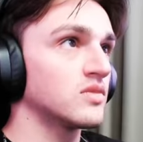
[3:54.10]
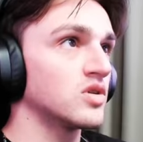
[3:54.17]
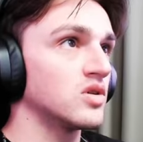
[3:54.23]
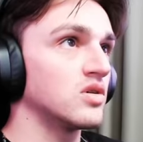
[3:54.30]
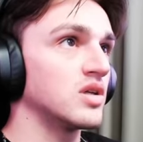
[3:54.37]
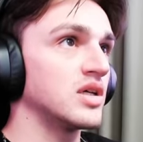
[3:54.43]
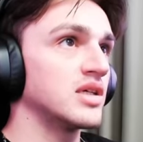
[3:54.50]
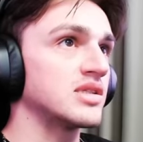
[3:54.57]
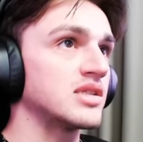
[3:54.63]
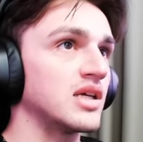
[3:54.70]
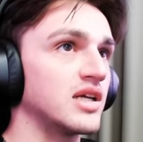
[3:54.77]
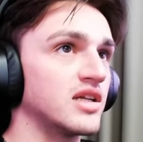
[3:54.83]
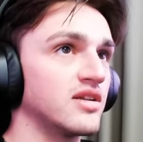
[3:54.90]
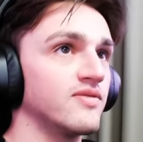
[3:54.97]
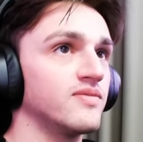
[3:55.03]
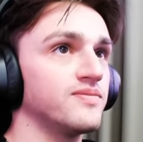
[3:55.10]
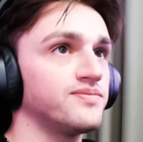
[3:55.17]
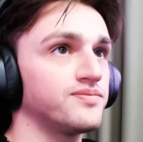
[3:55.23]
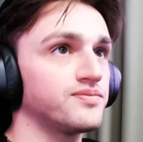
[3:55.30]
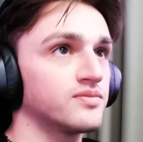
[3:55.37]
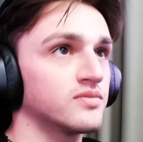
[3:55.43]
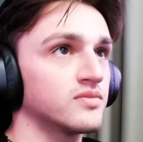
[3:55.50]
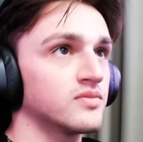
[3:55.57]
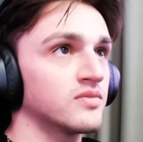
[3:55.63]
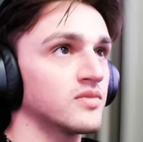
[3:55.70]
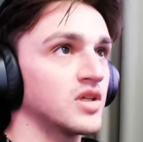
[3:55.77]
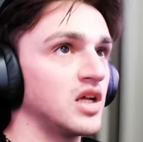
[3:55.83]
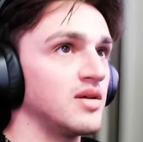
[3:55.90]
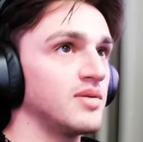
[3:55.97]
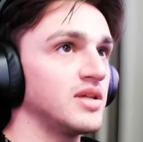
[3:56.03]
Oder ist es eigentlich die
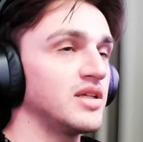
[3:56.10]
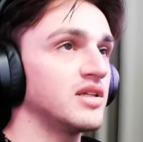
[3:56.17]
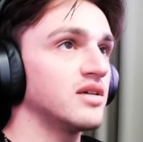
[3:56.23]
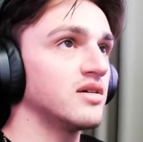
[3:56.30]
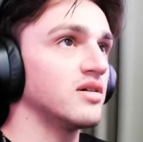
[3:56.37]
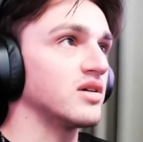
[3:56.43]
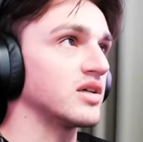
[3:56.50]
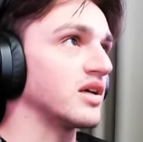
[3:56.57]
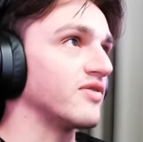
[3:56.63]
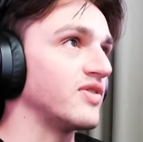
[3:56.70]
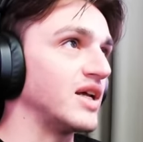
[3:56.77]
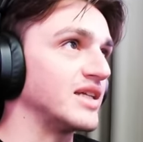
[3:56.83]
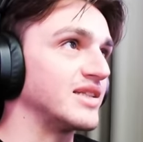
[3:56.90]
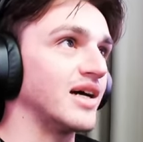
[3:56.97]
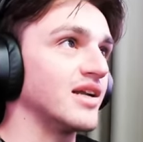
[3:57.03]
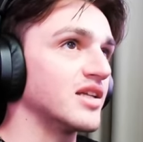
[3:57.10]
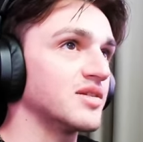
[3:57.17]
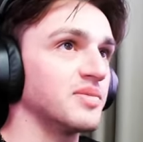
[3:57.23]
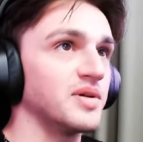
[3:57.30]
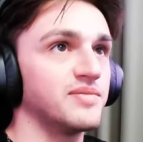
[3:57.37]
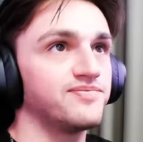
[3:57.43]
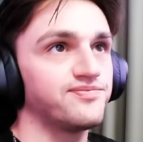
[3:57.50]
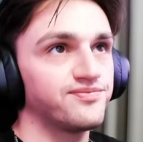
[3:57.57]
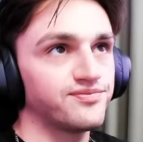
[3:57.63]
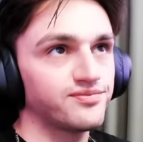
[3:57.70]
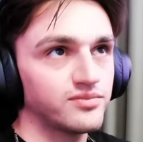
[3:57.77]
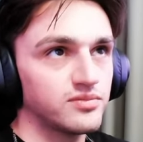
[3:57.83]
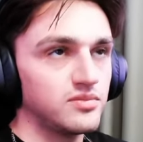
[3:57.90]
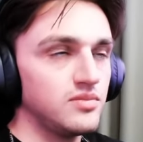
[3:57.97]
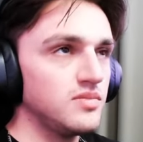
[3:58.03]
gelbe Linie? Okay, vielleicht da nicht mehr.
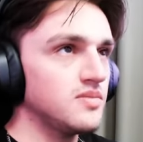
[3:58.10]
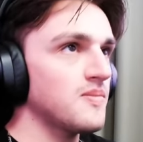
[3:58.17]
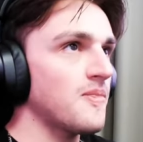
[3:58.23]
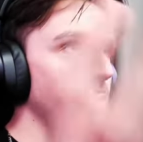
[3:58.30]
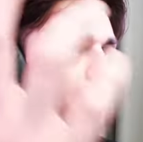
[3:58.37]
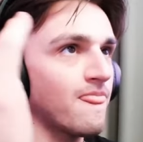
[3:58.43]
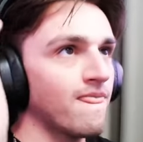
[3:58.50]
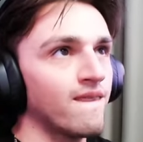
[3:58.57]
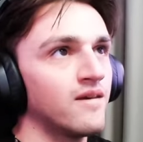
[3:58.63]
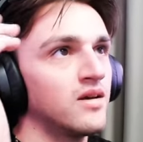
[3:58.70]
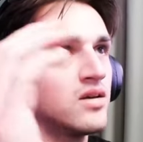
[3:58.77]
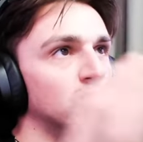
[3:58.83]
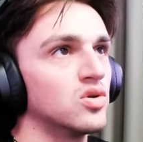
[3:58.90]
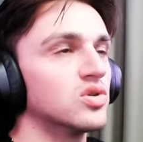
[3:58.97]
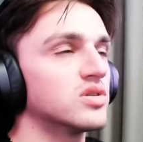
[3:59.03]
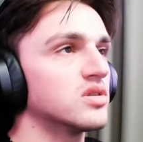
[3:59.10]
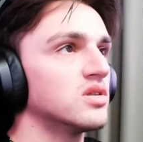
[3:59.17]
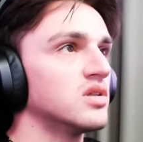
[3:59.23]
Gut.